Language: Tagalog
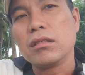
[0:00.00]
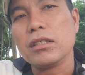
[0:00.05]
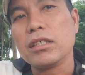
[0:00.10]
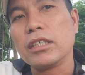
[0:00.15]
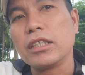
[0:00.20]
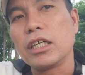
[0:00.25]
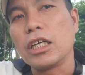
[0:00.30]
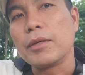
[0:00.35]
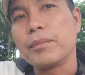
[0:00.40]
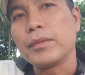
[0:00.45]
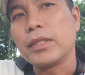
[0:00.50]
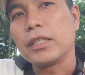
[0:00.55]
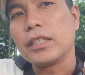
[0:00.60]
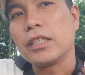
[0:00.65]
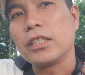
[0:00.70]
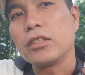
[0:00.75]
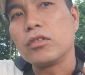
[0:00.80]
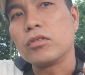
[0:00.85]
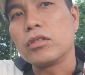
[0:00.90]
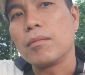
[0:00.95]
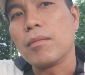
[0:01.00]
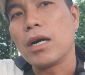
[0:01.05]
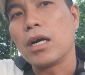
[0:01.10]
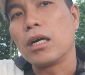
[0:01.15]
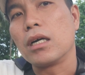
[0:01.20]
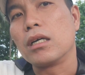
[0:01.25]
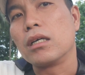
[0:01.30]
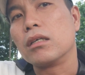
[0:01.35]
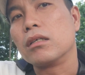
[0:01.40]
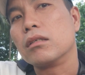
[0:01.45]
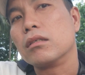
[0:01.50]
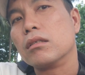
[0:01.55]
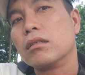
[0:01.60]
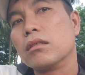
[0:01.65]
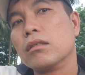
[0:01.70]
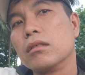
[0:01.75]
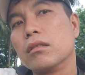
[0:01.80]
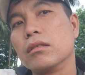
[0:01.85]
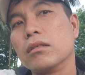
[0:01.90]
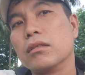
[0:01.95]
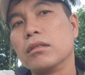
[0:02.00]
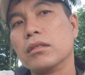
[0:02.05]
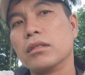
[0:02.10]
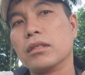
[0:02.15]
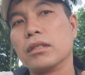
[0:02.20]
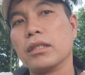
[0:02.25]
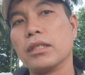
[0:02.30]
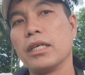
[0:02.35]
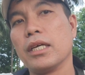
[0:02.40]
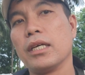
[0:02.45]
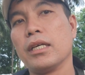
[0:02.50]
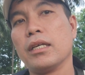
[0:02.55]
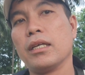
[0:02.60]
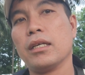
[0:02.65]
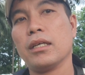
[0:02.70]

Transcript: i-clip natin dito sa bag kanya